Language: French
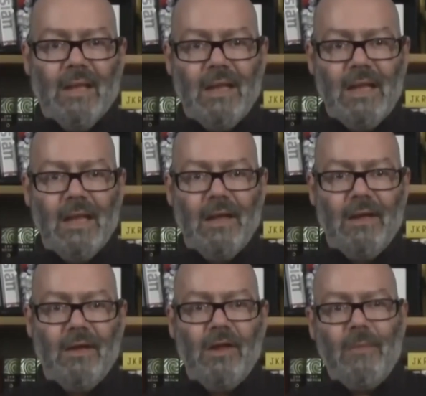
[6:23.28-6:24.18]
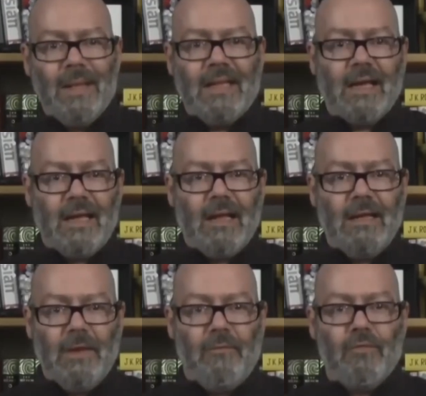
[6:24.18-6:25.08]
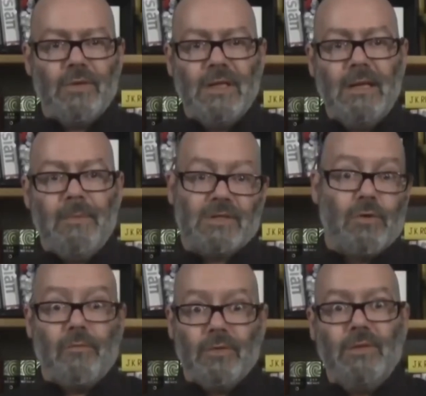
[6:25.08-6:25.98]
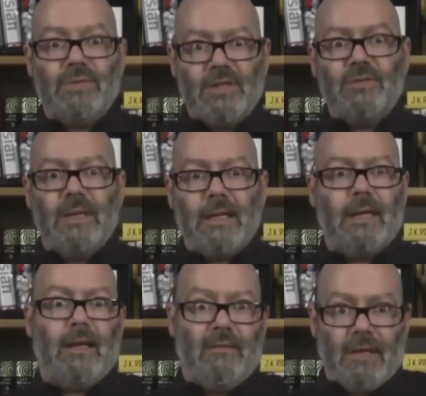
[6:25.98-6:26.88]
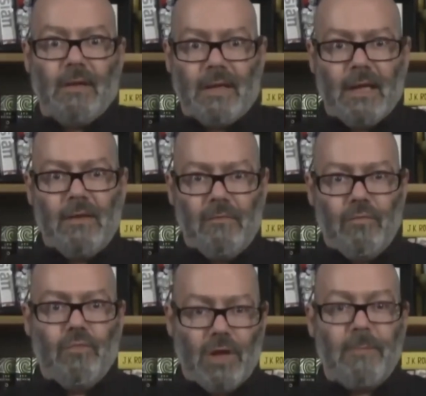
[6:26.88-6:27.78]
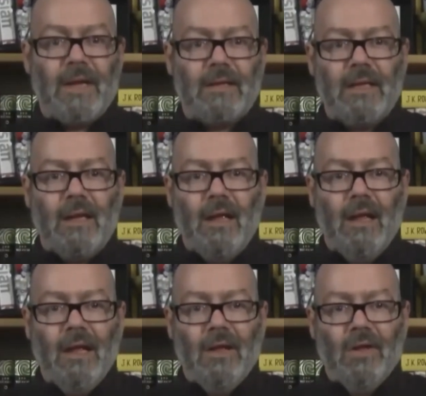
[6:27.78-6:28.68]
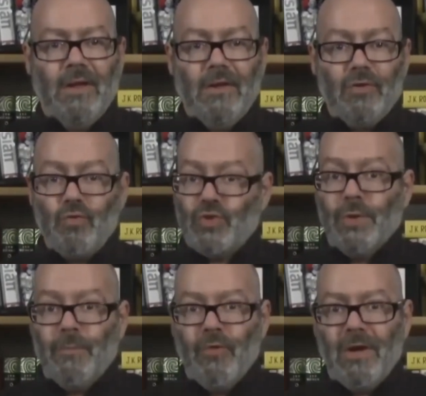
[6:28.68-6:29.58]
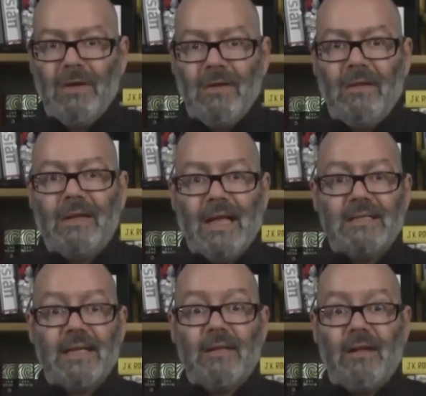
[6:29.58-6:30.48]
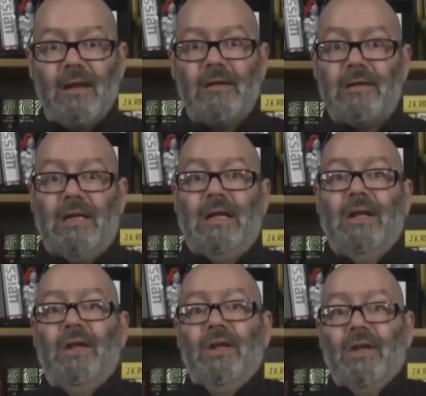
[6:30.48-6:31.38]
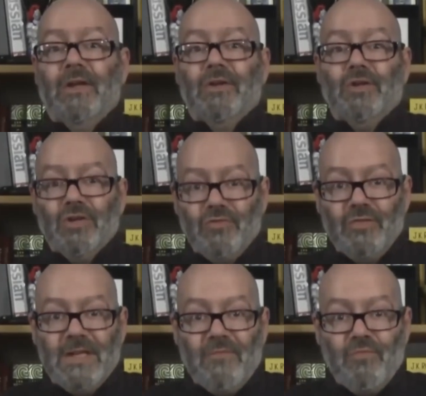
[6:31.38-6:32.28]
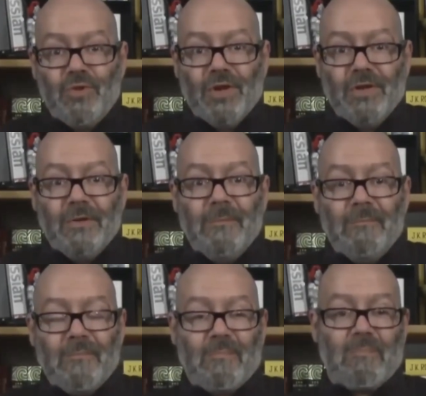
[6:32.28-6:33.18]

et euh, le matériel qui est fourni, parce qu'on fournit aussi du matériel avec lequel vous repartez. Euh, tout ça pour 1500 euh, dollars. Je vous avoue que